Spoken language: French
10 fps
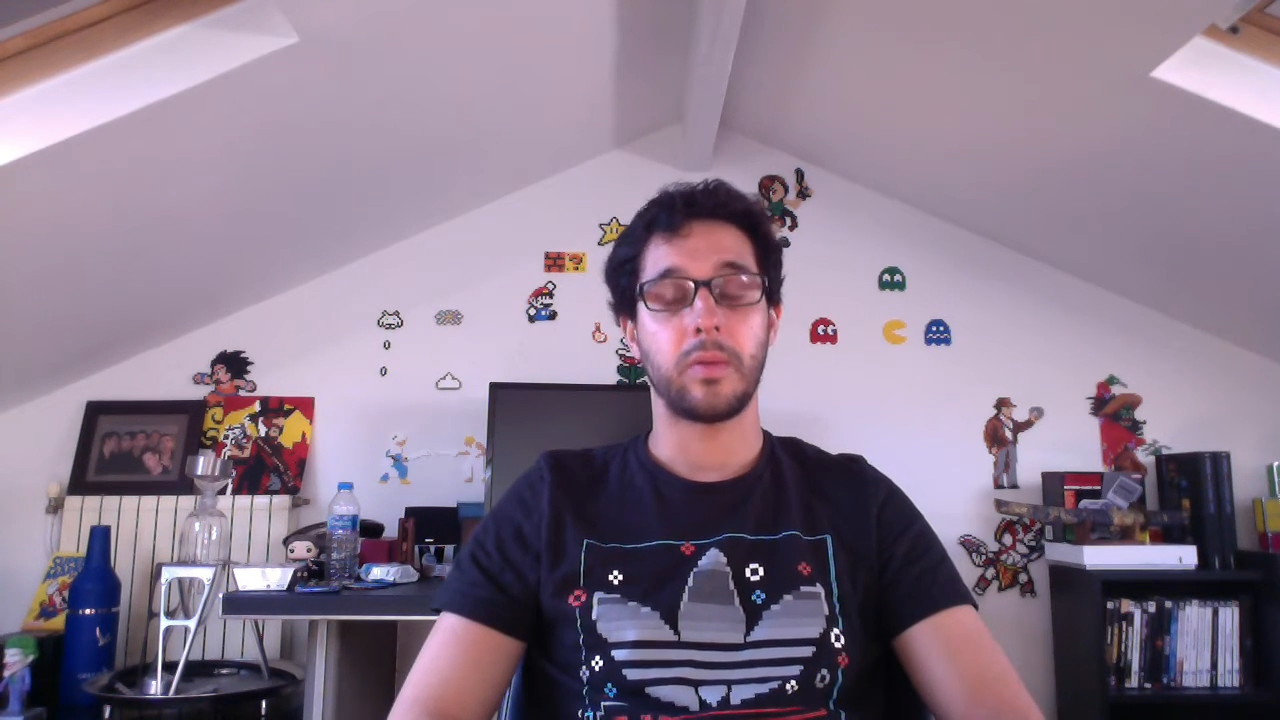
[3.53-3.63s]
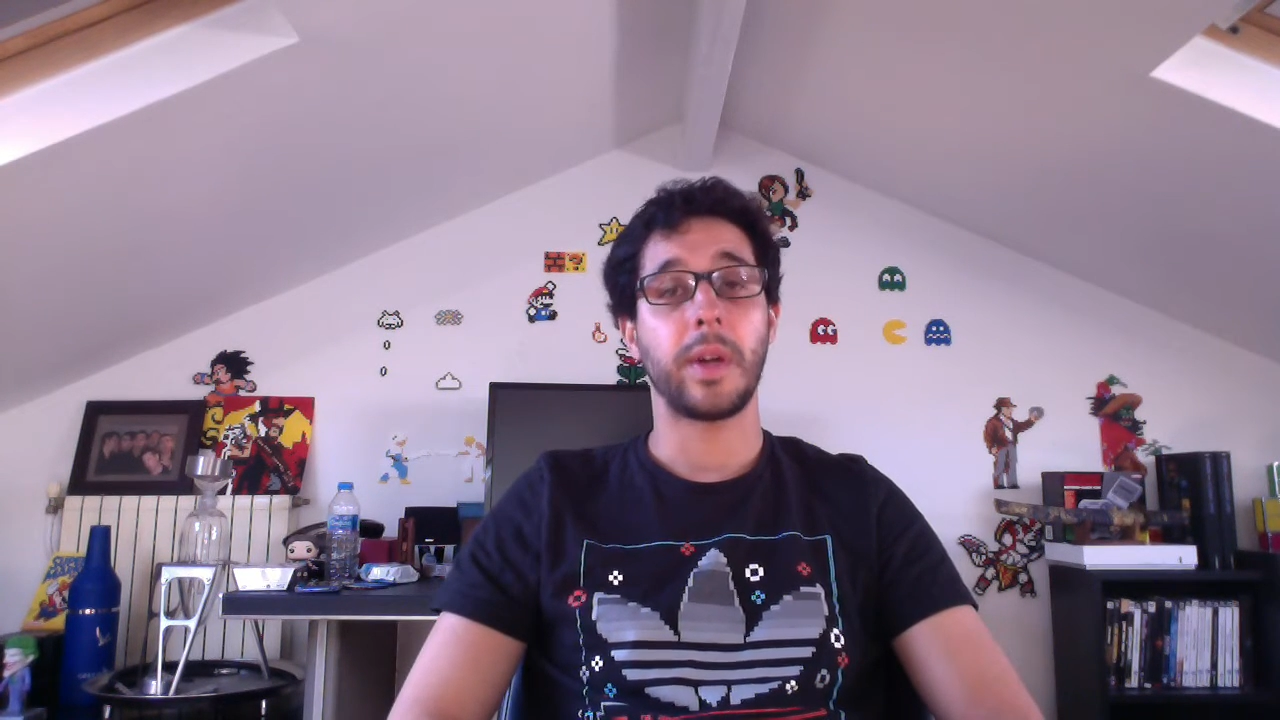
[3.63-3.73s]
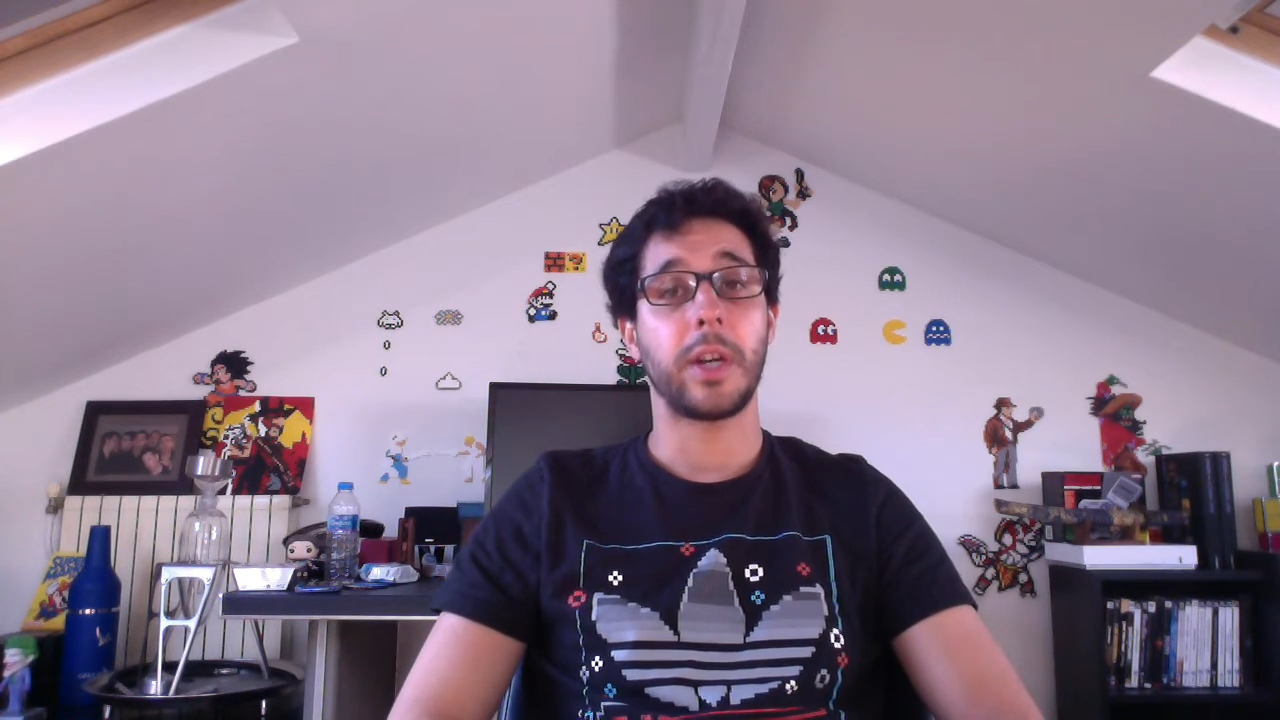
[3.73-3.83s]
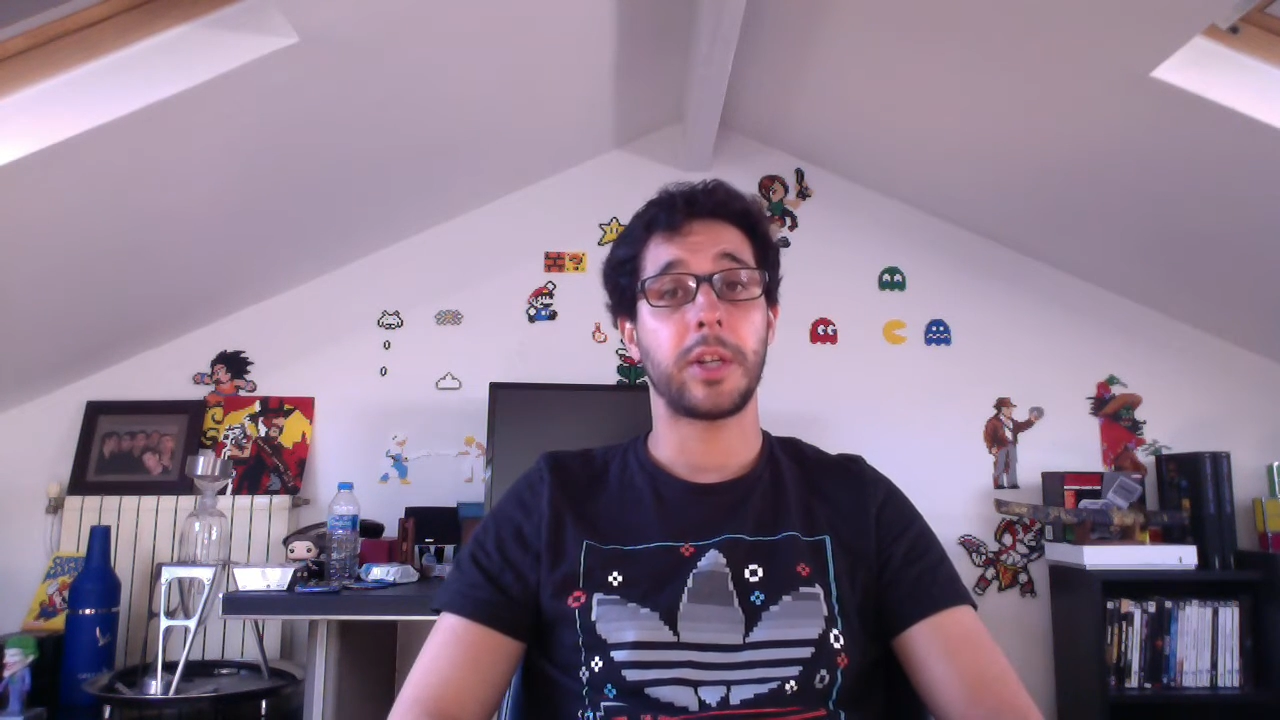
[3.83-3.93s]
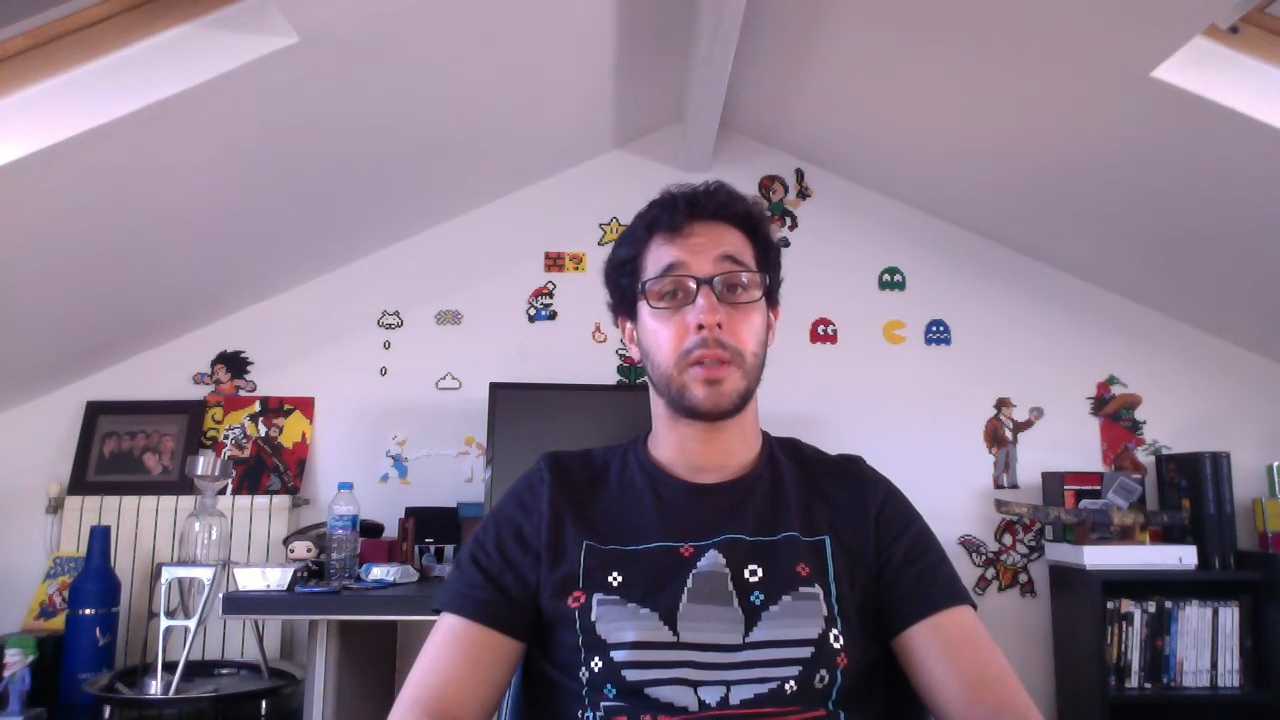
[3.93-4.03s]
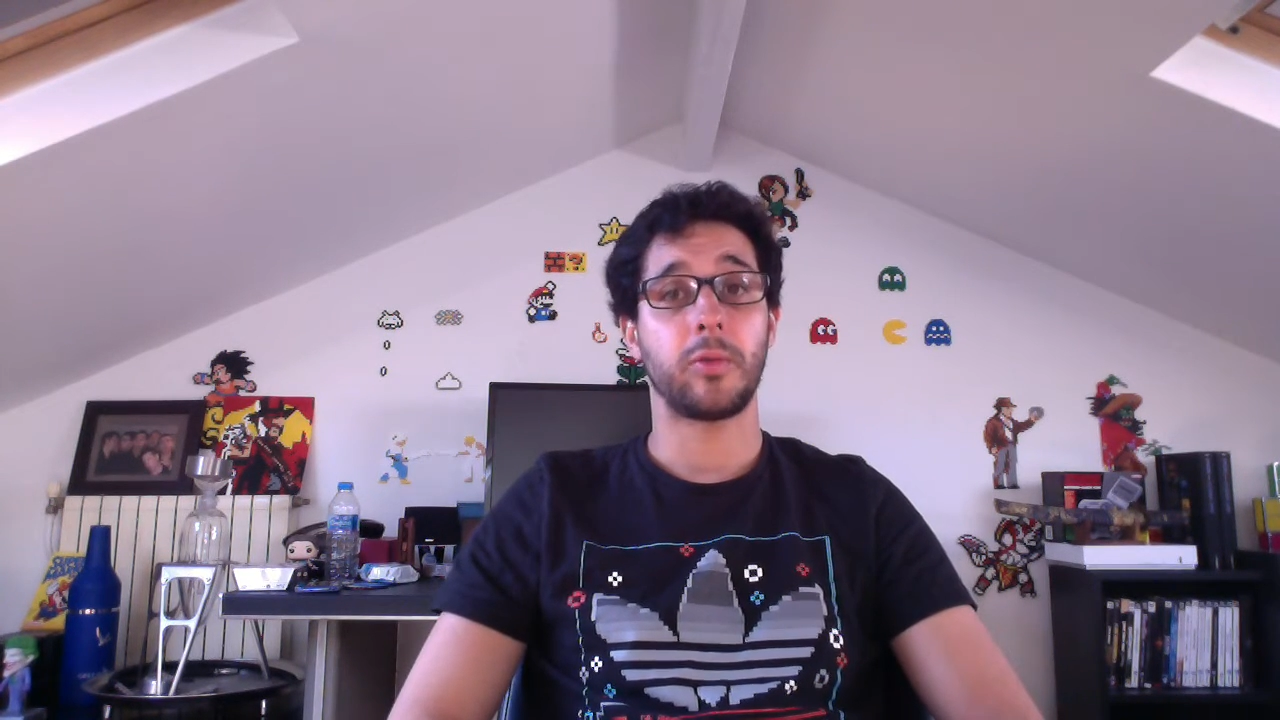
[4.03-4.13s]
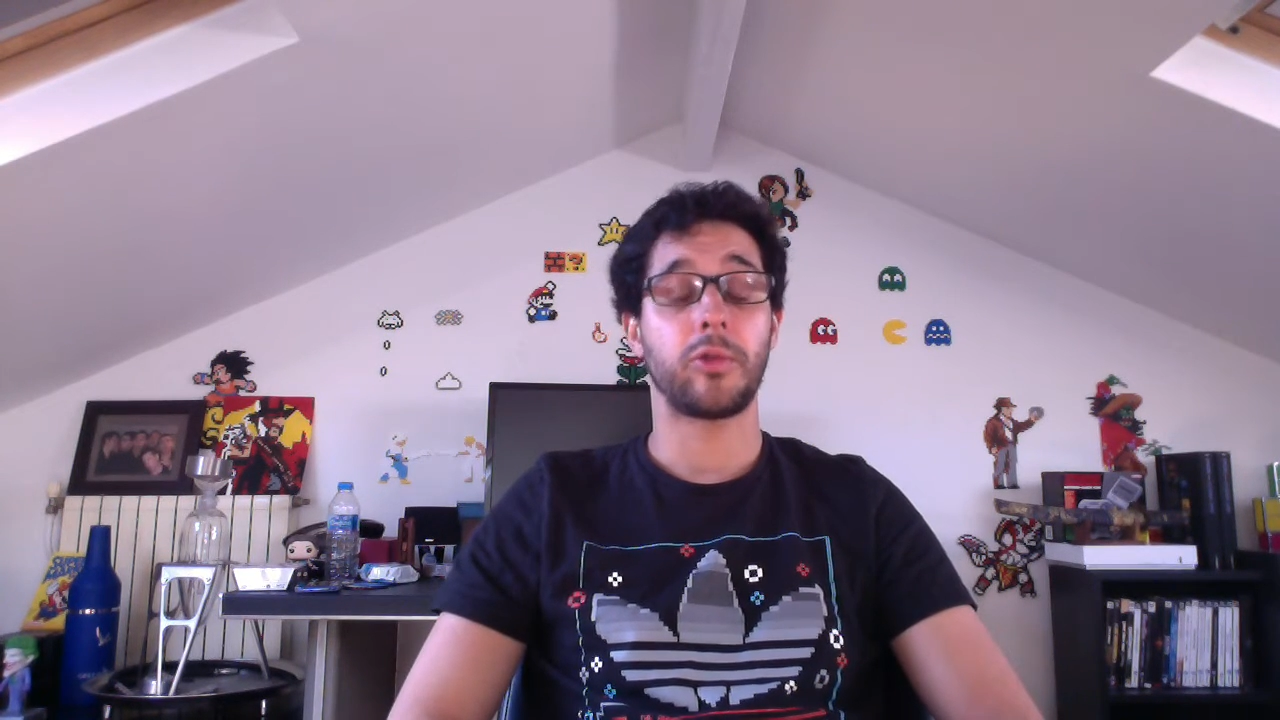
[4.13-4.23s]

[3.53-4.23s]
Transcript: nouvelle chaîne